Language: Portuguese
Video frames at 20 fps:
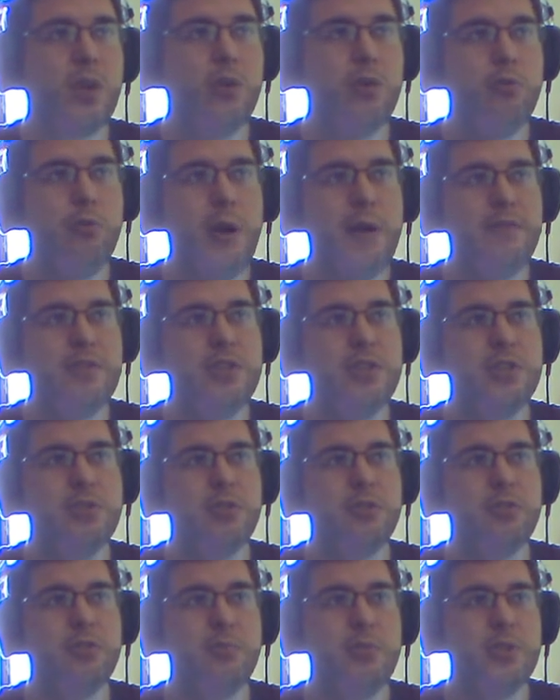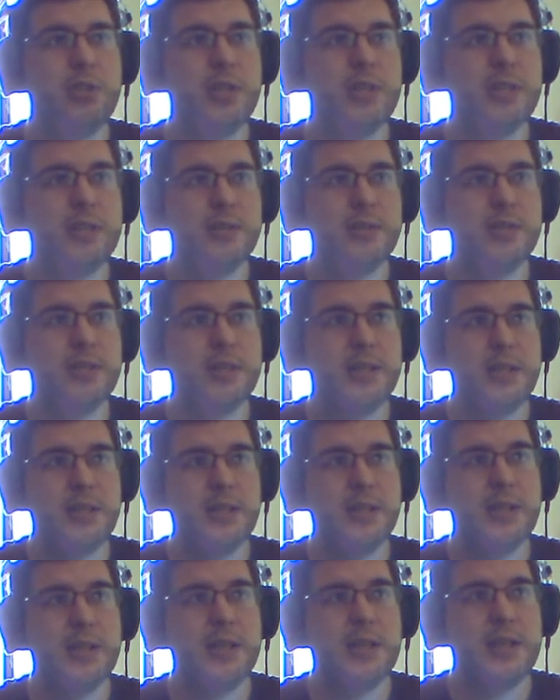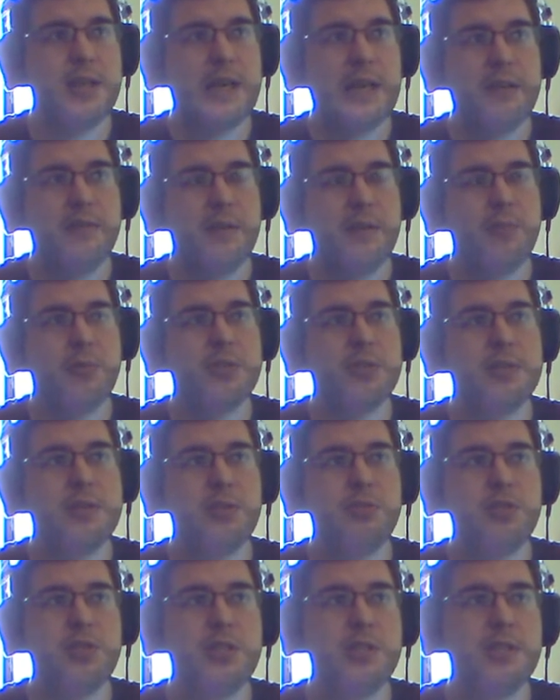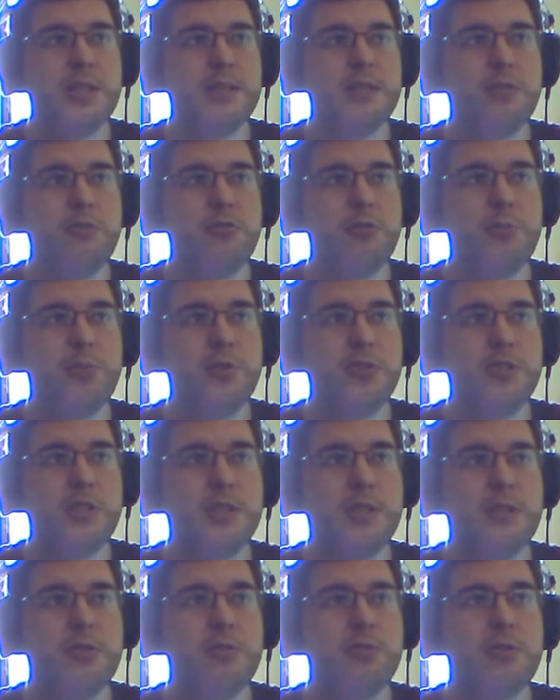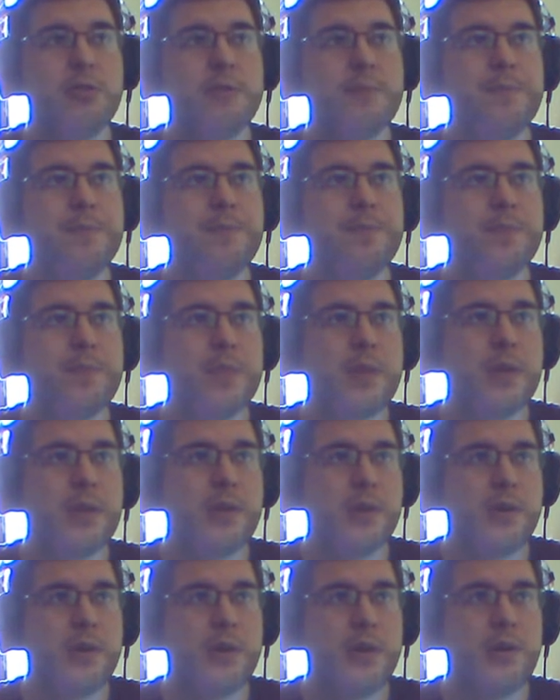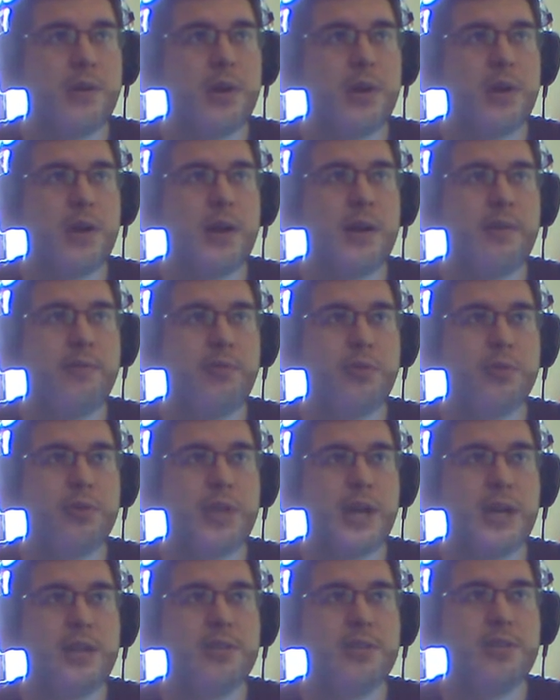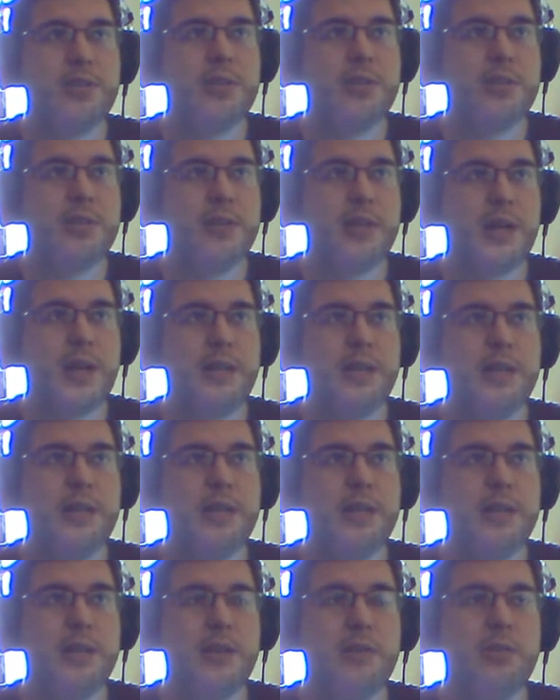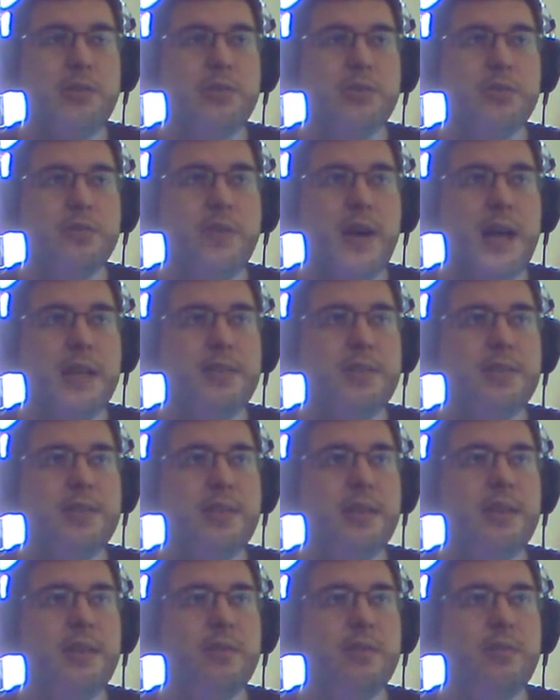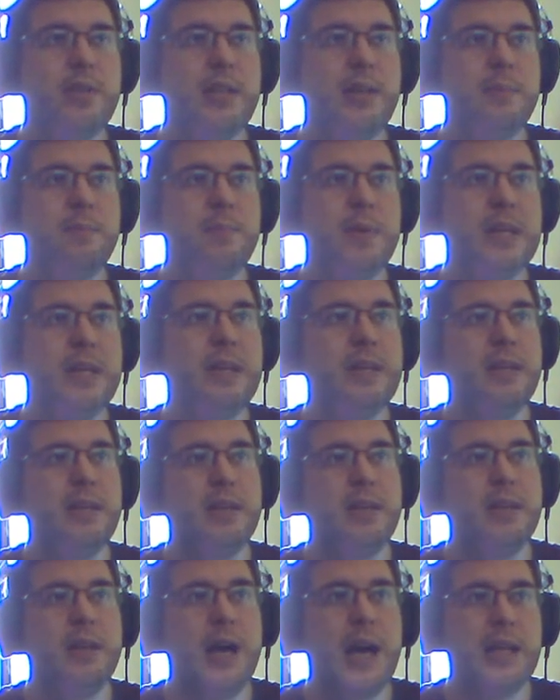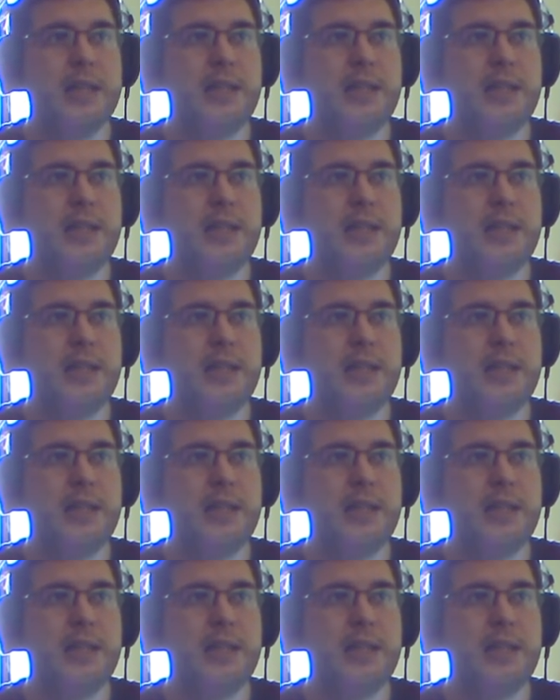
O FX8300 aqui, ele vai mostrar a utilização do processador a ah, voltagem ali, os watts, né, o TDP, a